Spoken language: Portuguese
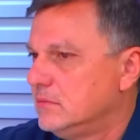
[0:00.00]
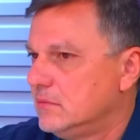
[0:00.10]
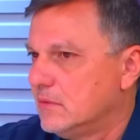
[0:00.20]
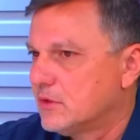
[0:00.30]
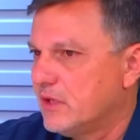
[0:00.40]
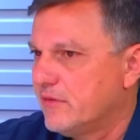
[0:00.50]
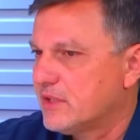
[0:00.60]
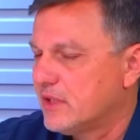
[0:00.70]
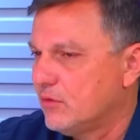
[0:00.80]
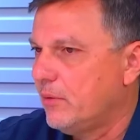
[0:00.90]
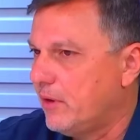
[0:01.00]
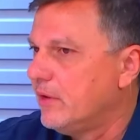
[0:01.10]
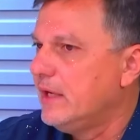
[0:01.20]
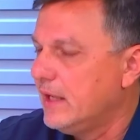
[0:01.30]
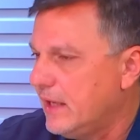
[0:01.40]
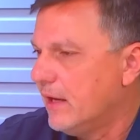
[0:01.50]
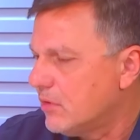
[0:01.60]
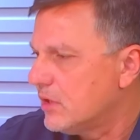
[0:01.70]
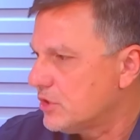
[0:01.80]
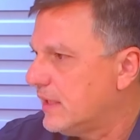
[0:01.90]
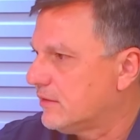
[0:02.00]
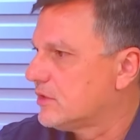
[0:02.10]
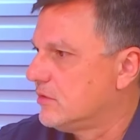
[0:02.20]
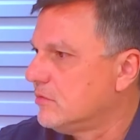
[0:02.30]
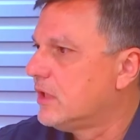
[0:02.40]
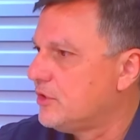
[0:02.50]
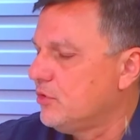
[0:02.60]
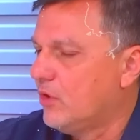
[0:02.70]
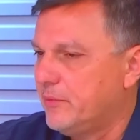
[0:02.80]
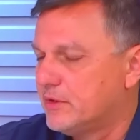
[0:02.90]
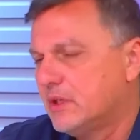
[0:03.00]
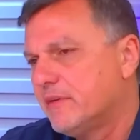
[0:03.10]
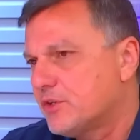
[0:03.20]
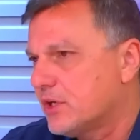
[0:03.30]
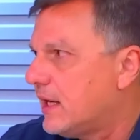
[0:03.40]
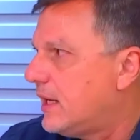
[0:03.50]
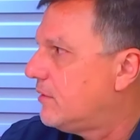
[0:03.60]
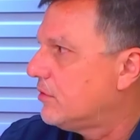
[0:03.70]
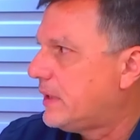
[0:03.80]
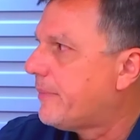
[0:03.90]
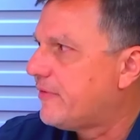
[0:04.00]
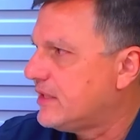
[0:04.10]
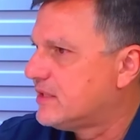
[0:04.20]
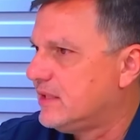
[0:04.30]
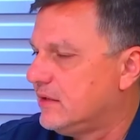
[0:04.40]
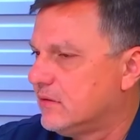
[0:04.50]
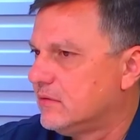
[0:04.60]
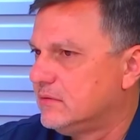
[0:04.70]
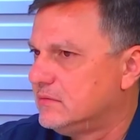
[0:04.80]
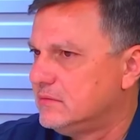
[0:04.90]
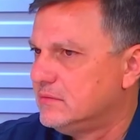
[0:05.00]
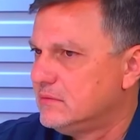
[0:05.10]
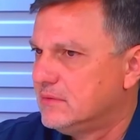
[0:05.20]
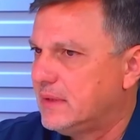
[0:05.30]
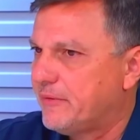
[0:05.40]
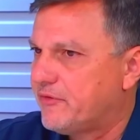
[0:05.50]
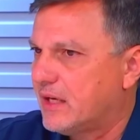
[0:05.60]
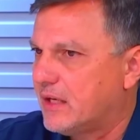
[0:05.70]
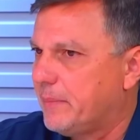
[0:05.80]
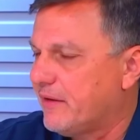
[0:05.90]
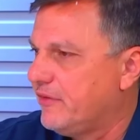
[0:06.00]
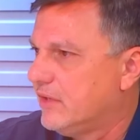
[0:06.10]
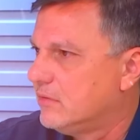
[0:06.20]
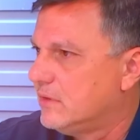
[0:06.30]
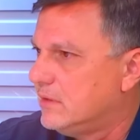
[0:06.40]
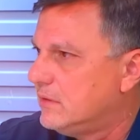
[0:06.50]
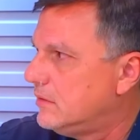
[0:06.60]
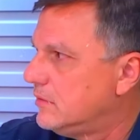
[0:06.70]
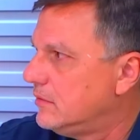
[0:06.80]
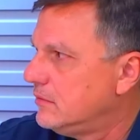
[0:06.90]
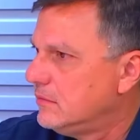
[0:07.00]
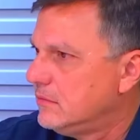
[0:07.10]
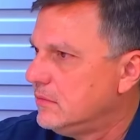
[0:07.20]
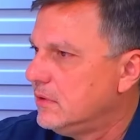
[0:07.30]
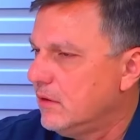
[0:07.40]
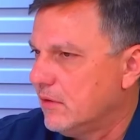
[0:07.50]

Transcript: Acho que ele vai seguir normal. E ele é um candidato, assim, um grande nome. Se ele vai chegar, o tempo vai dizer, né? Não... Dá para ficar aqui prevendo. Mas né? tem nível para isso.